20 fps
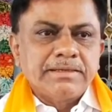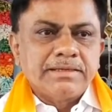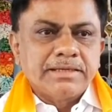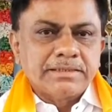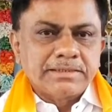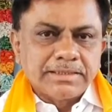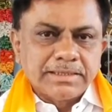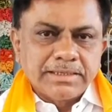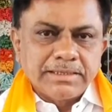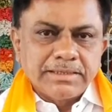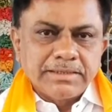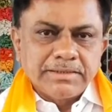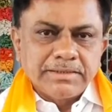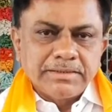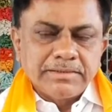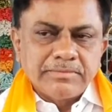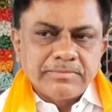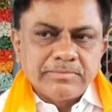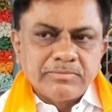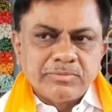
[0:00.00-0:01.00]
గత
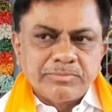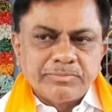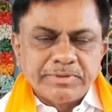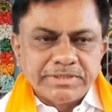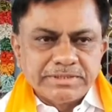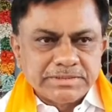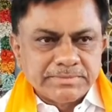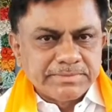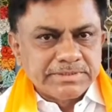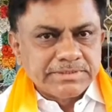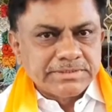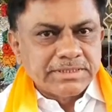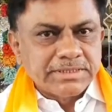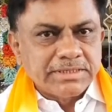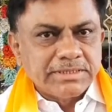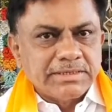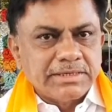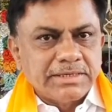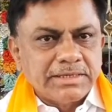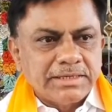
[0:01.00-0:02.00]
ముప్పై
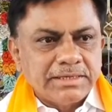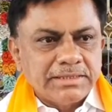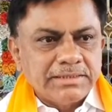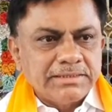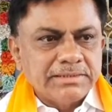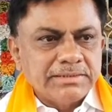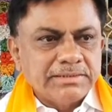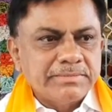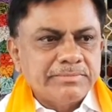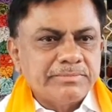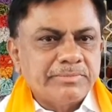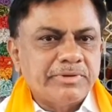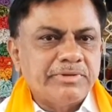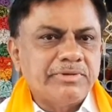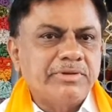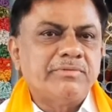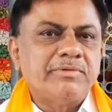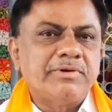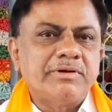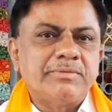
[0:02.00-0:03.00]
సంవత్సరాలుగా
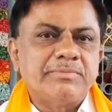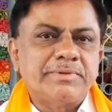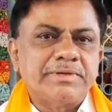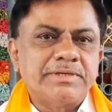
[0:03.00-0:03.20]
పదవ వార్డు